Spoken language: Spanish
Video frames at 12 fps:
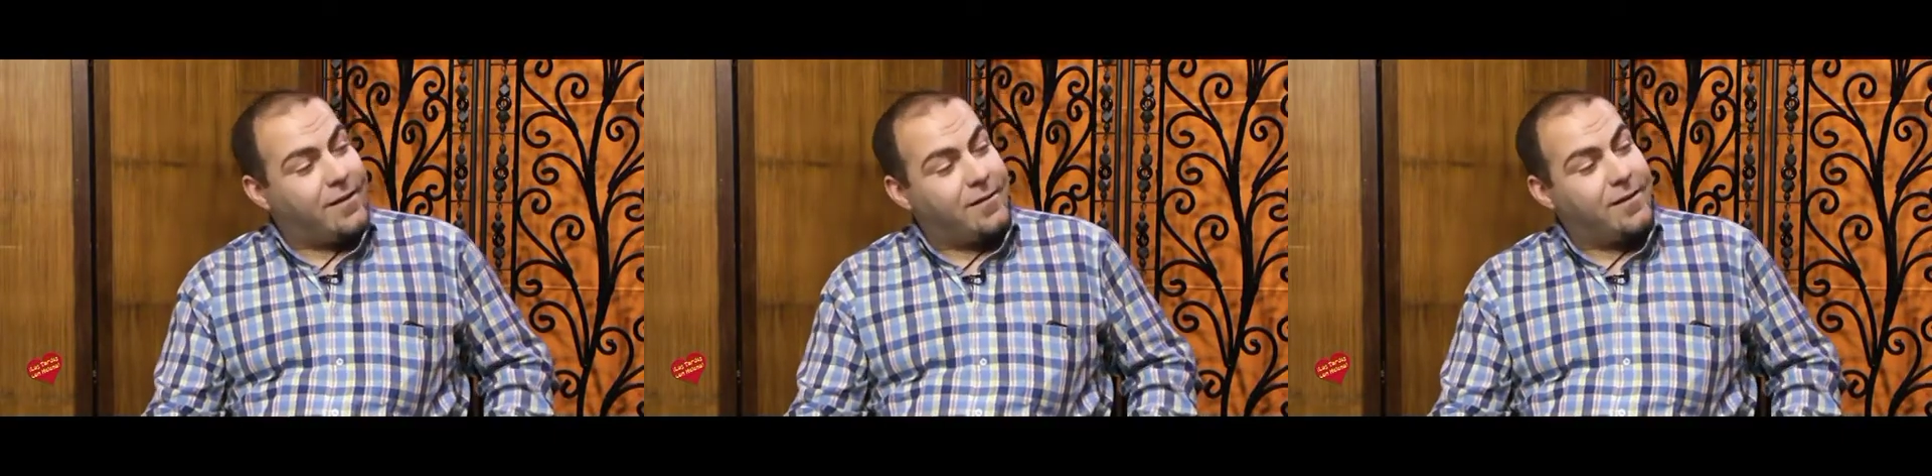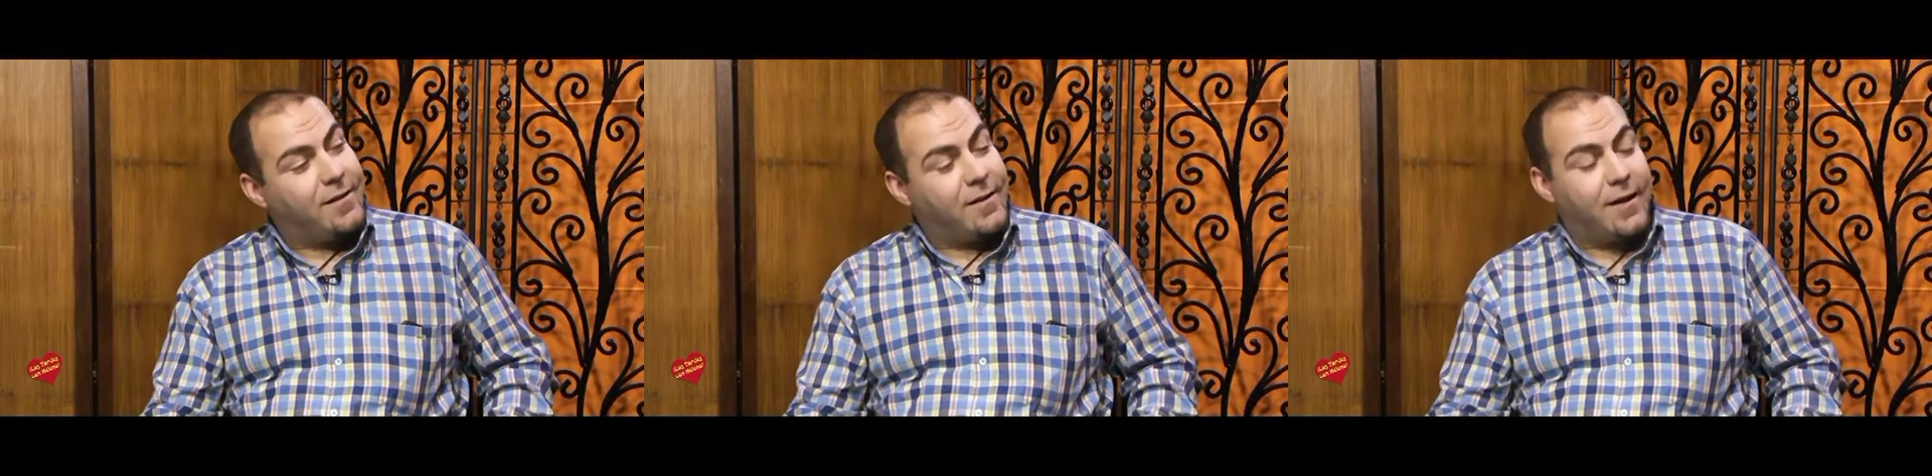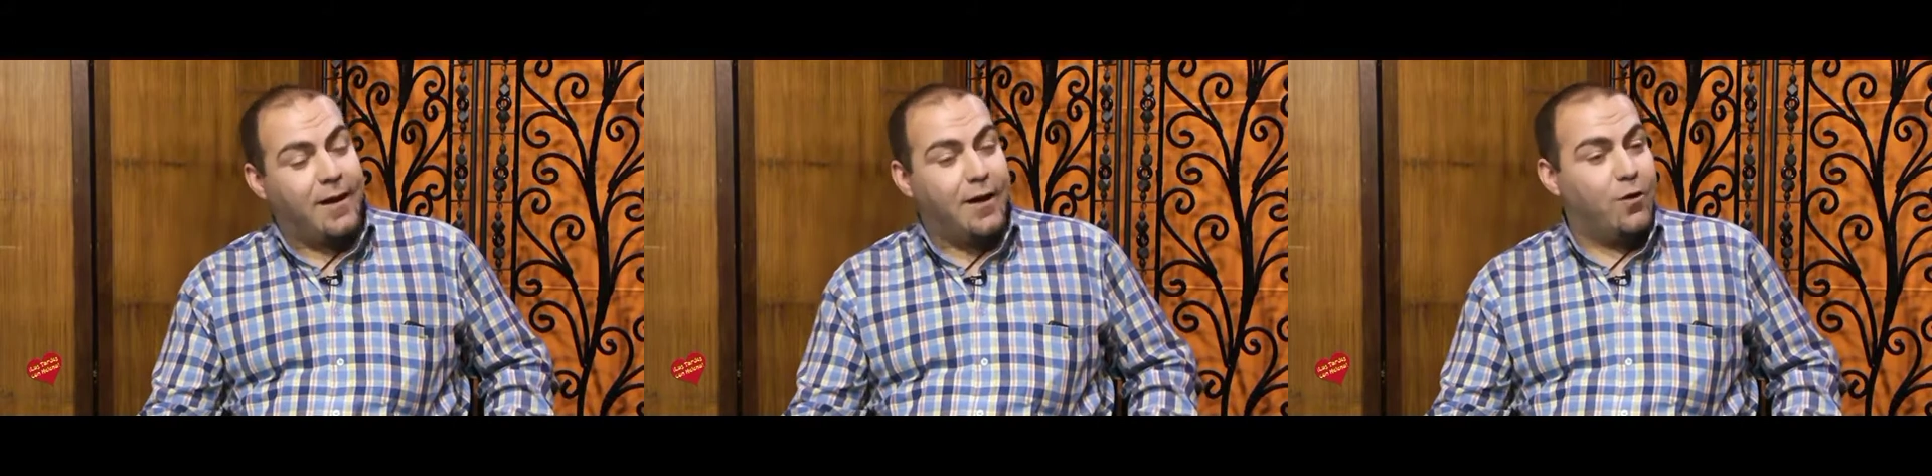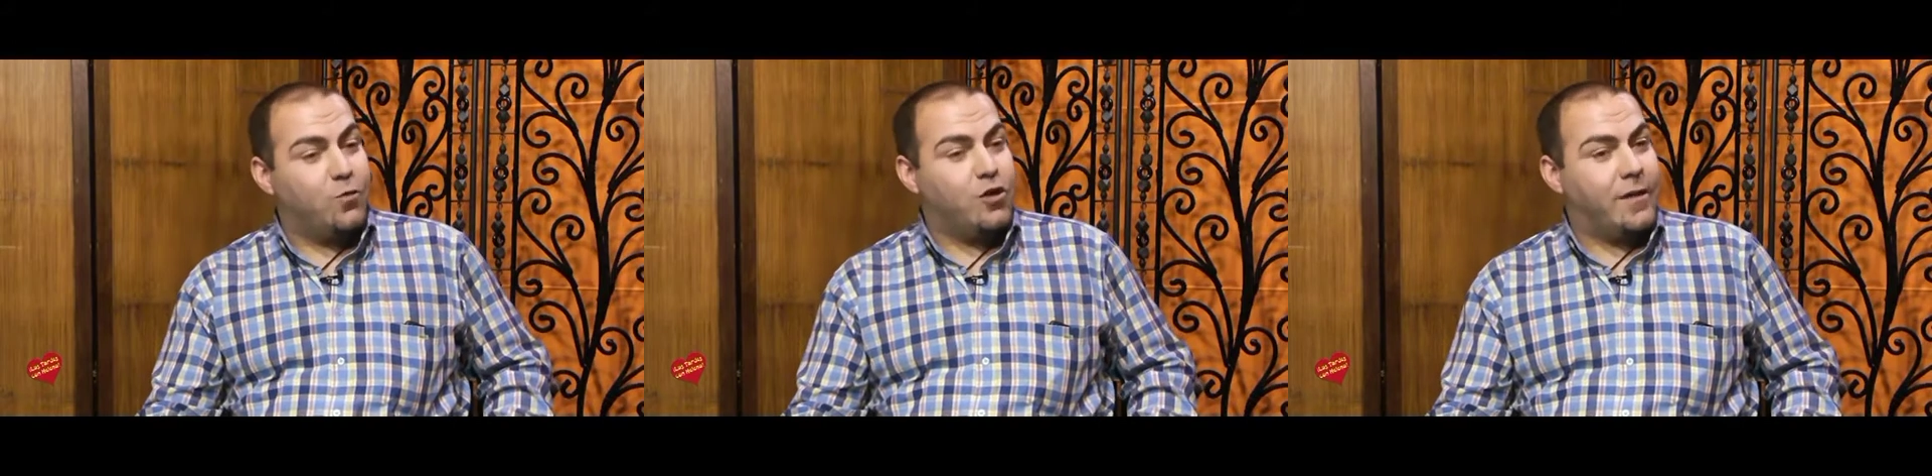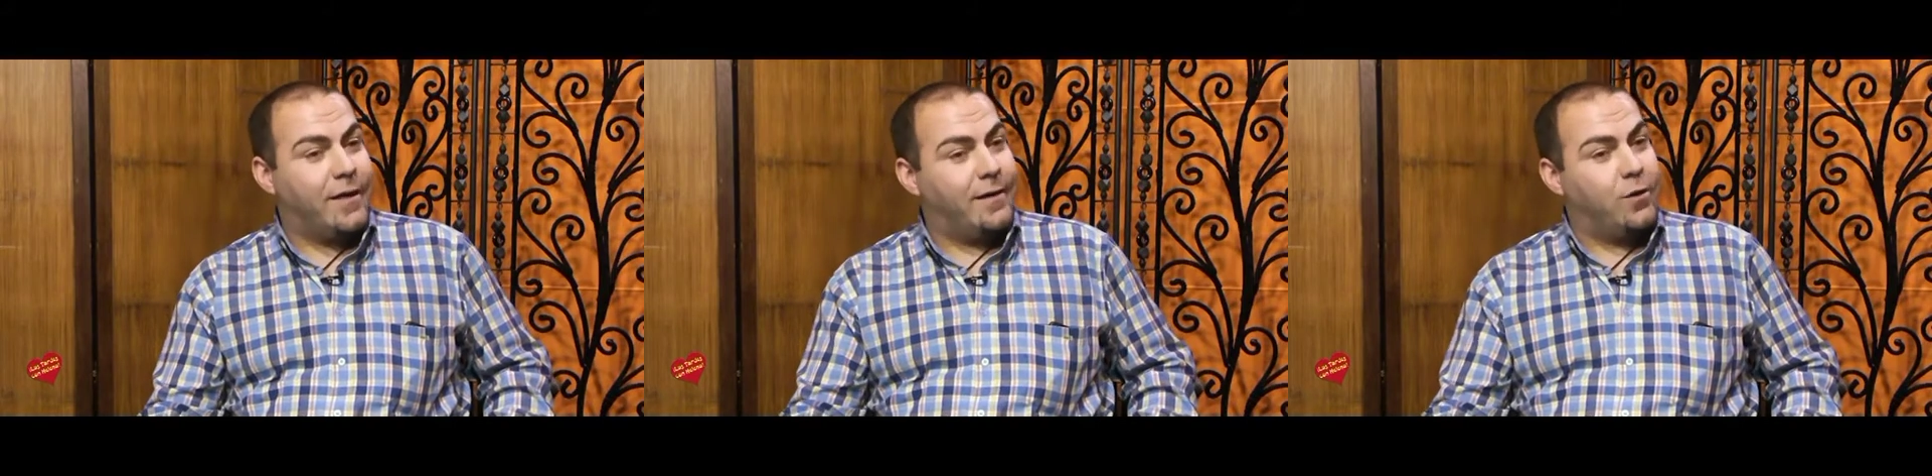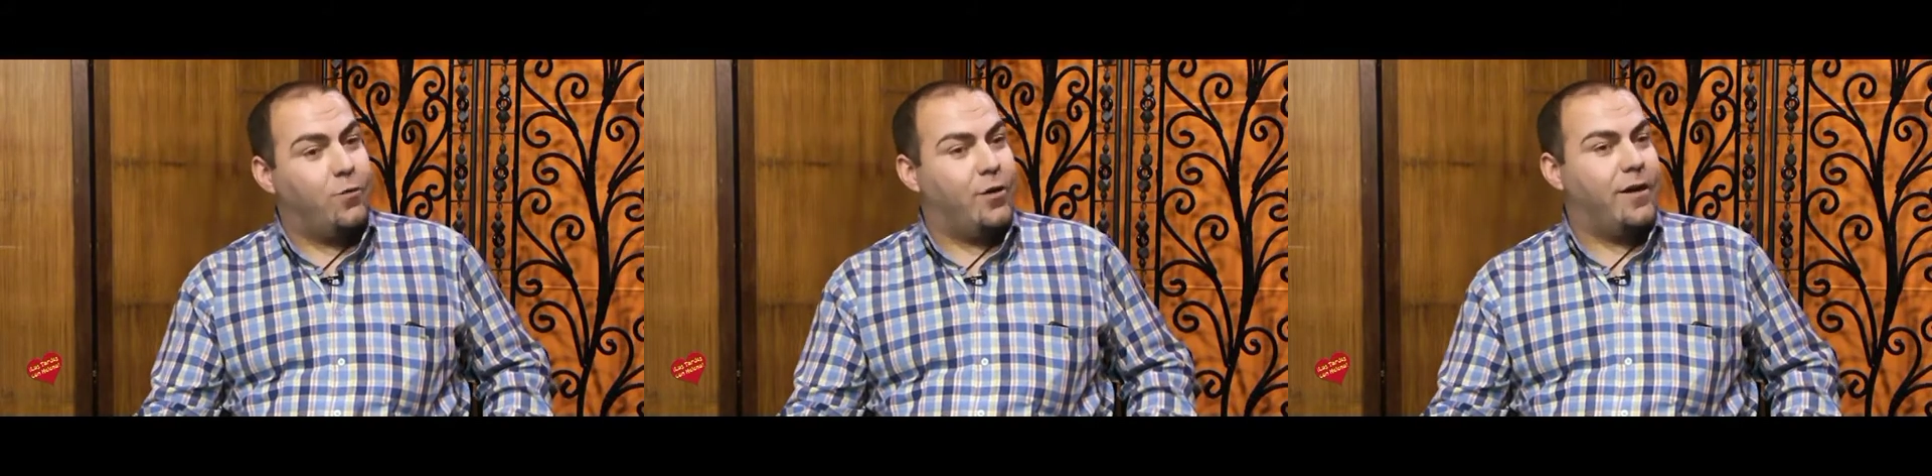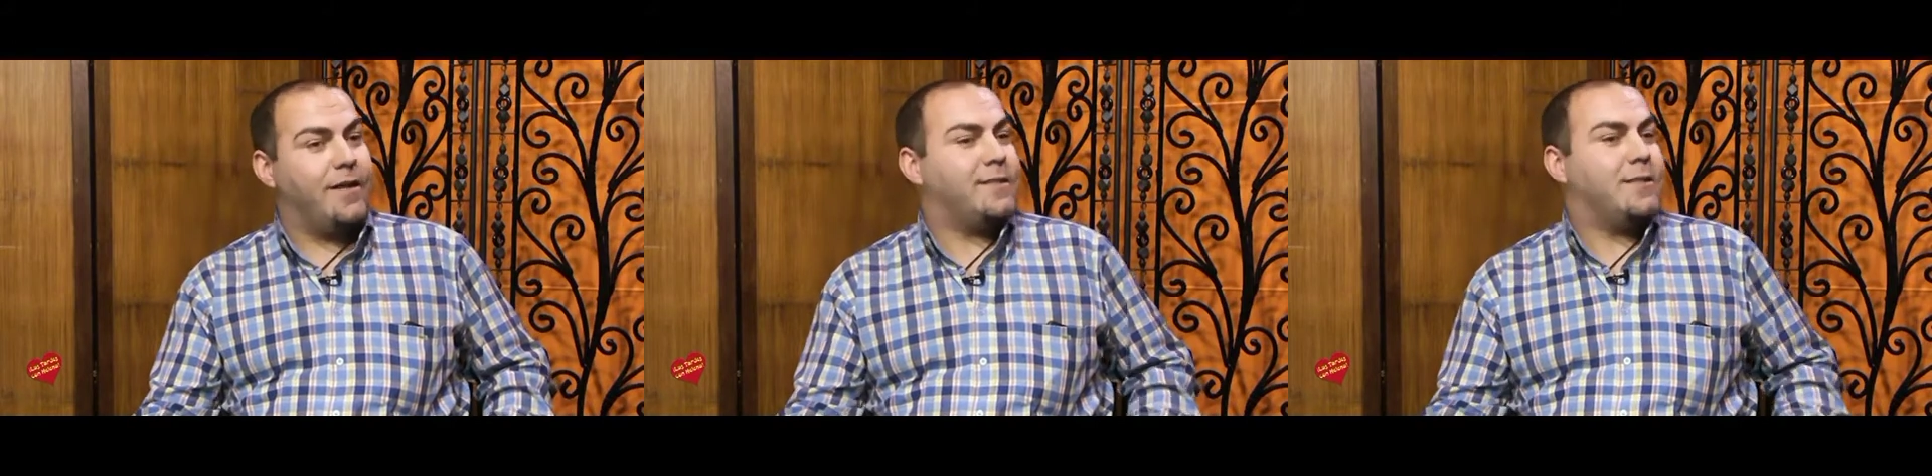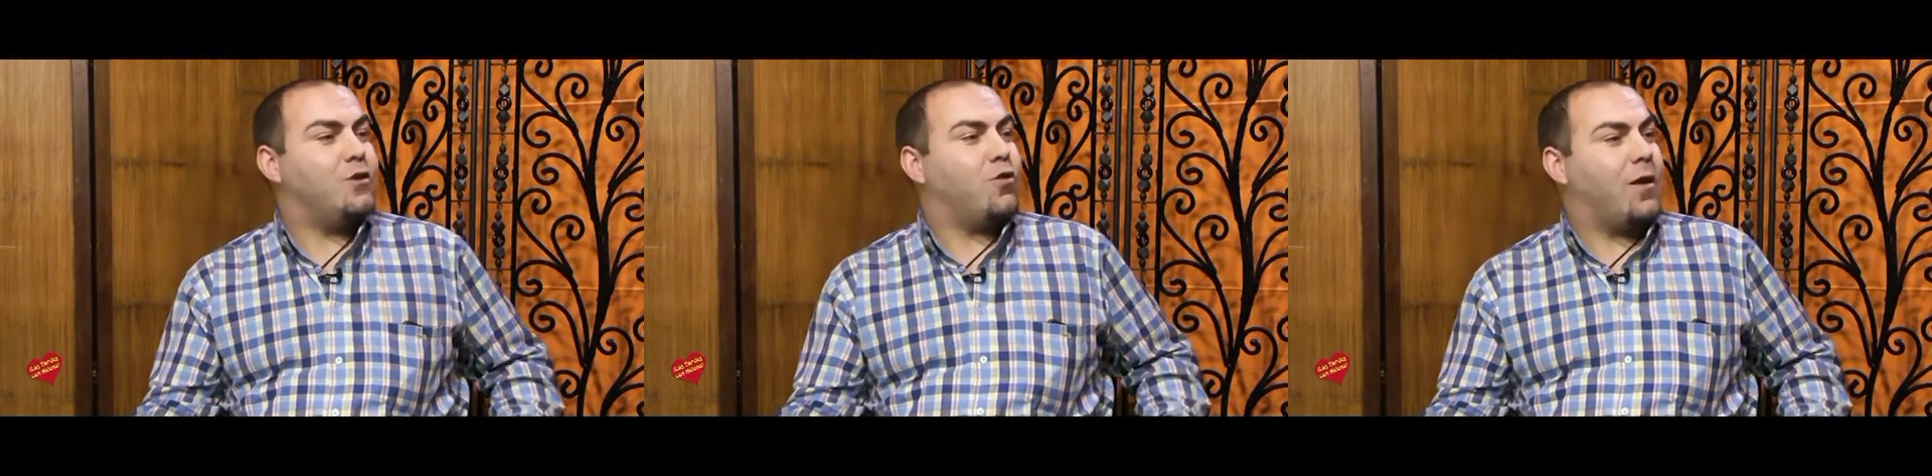de este género musical, como es
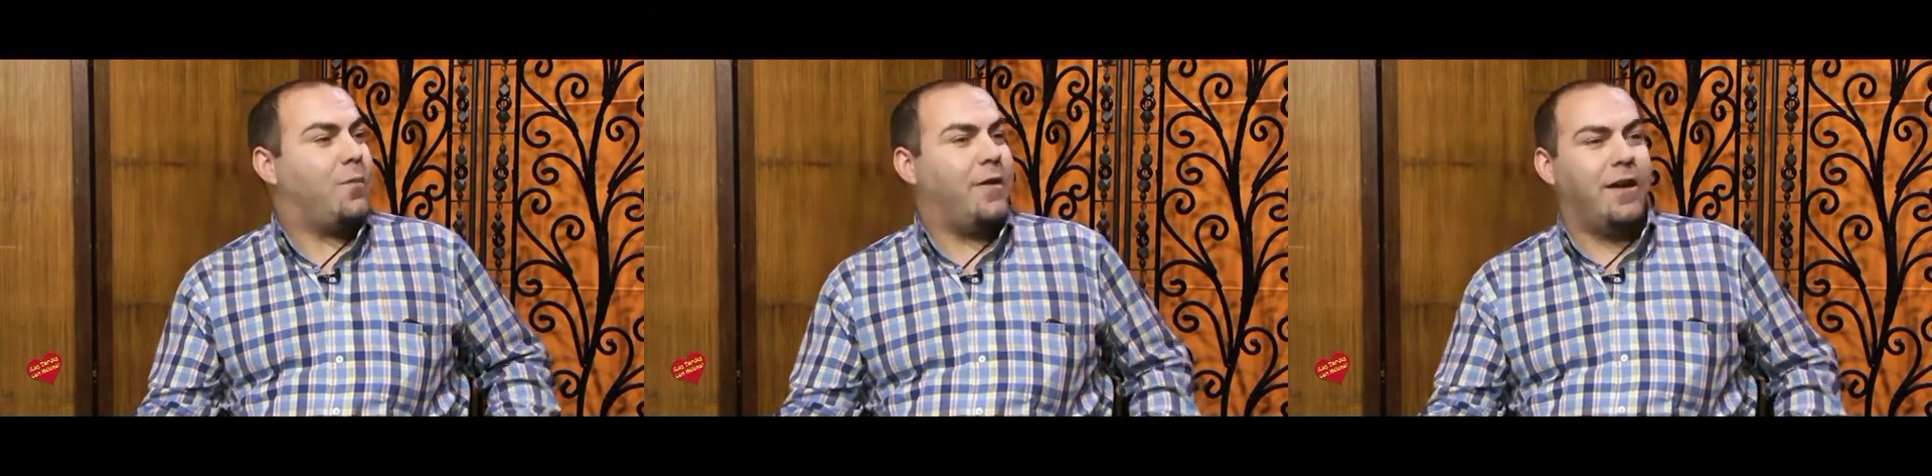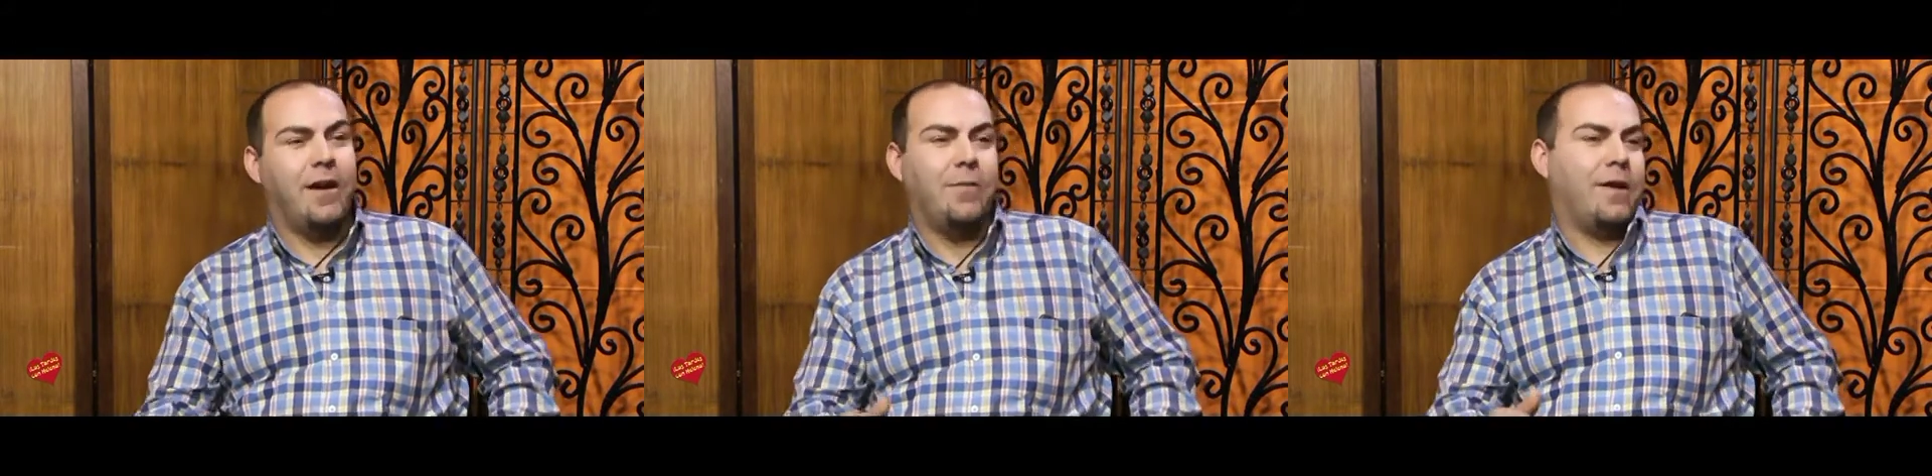Necesito Respirar,